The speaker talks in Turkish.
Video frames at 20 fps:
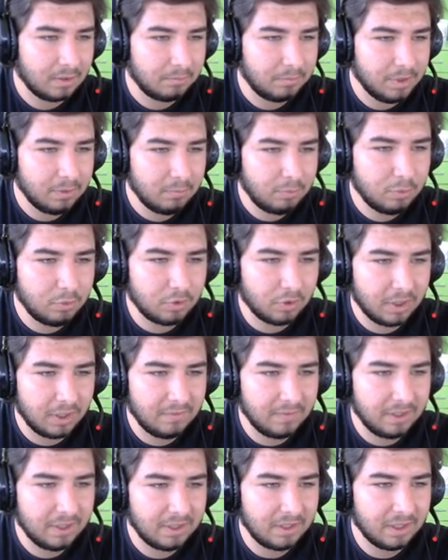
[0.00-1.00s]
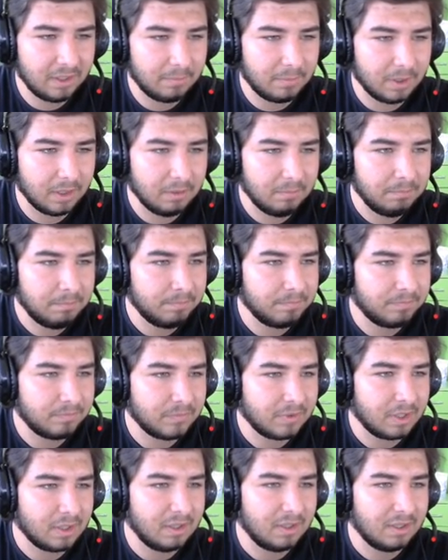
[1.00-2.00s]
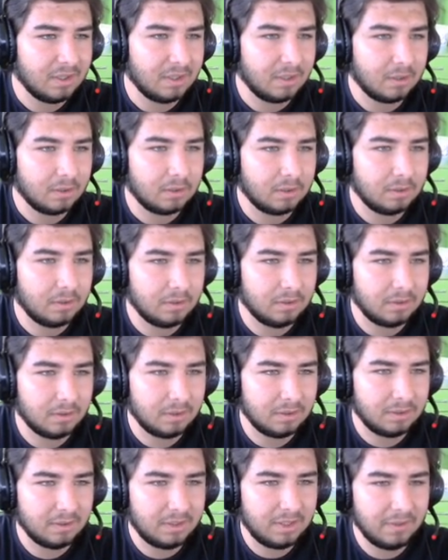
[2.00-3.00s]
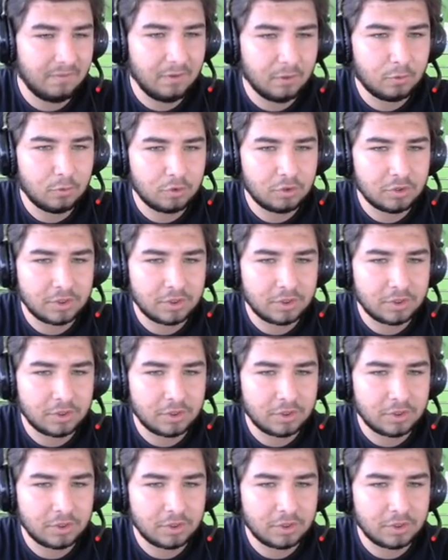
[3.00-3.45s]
Bir de bu görevleri de yapalım. Ee, deve kuşu